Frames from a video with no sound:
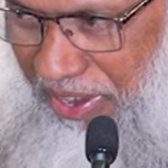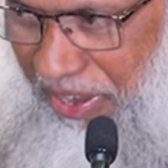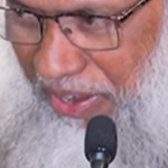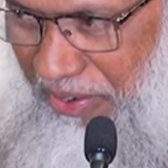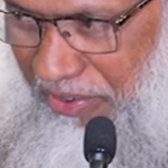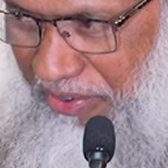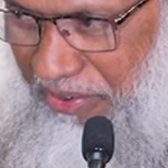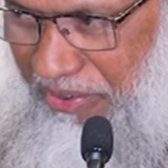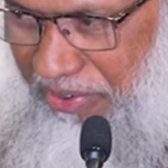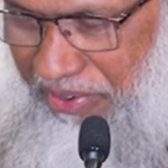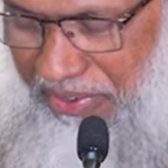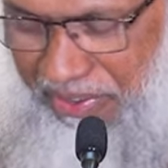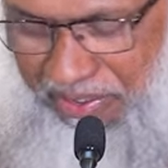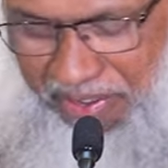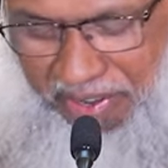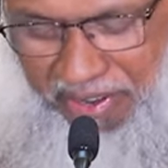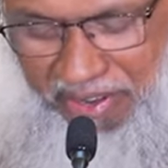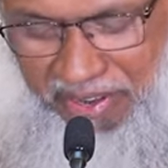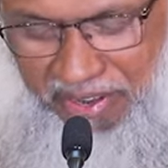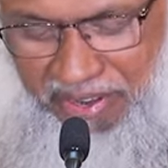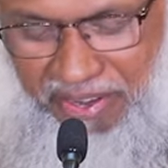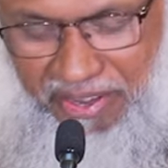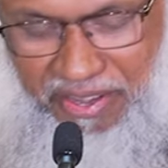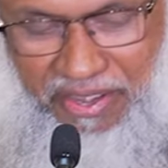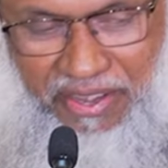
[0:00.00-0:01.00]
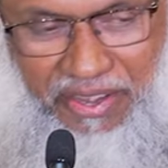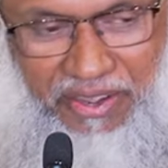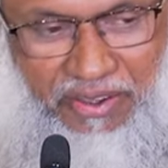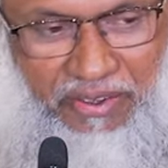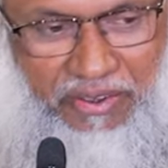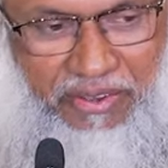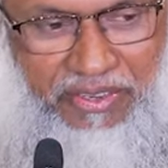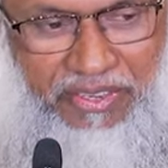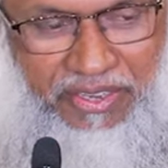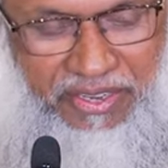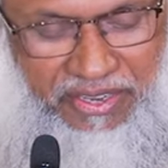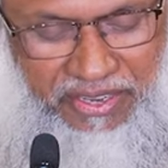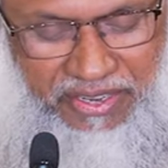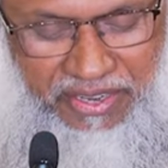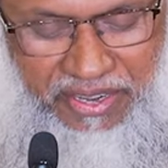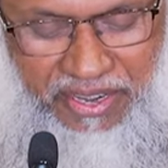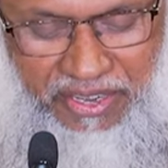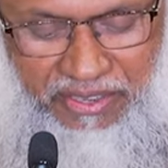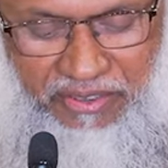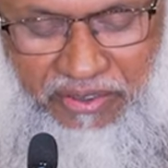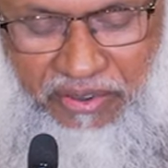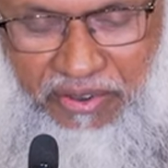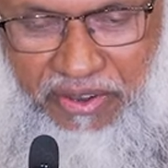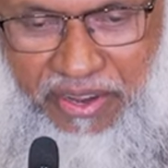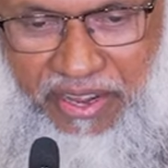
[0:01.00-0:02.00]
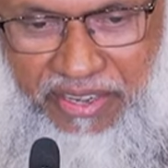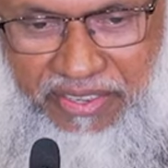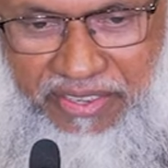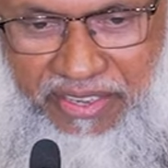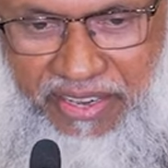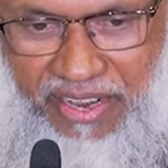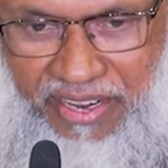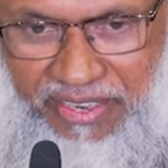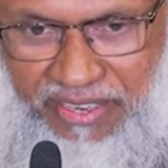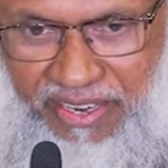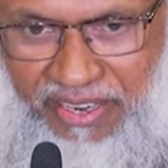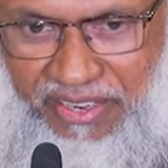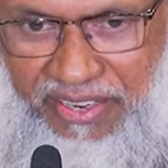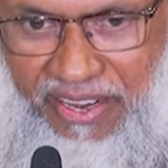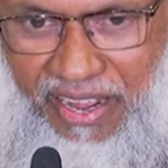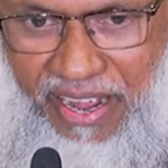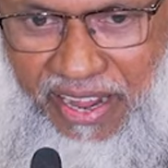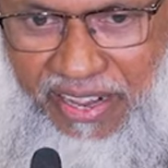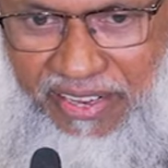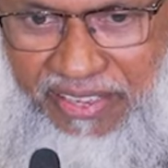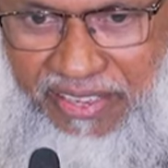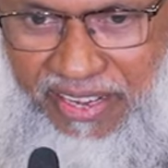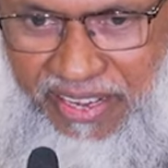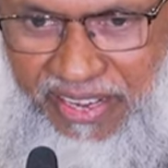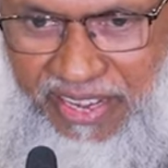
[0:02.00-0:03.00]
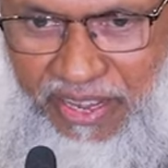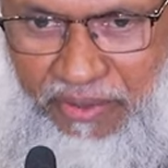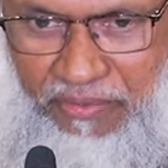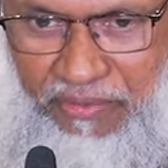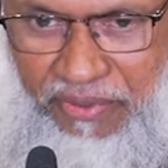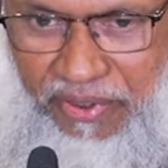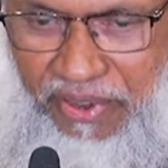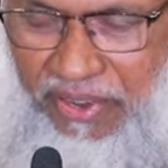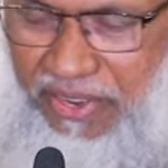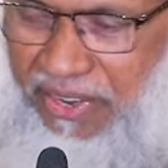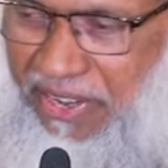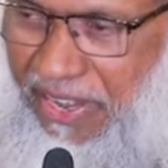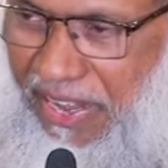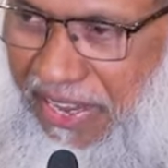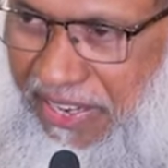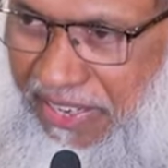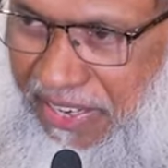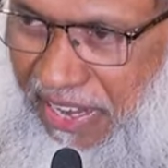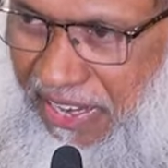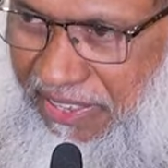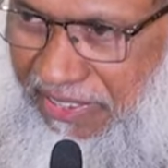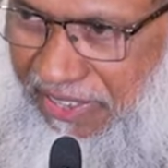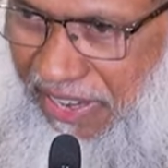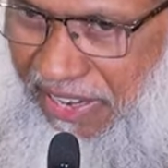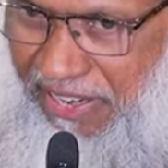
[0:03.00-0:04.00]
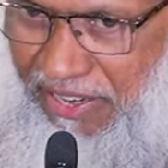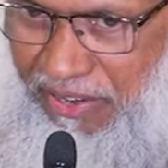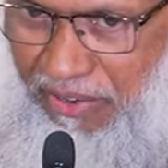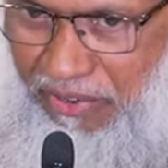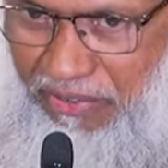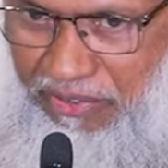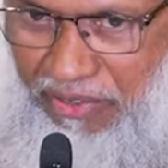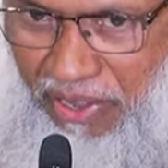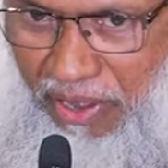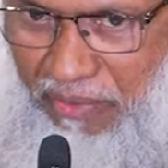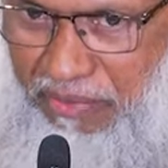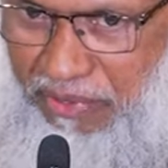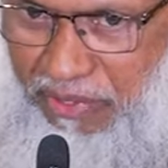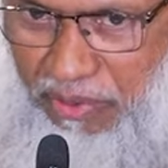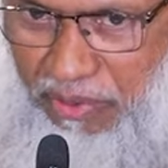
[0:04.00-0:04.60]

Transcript: চাও ওই যে খেজুর গাছের একটা ডাল দেখিয়ে বললেন এইটা চাইলেও তো আমি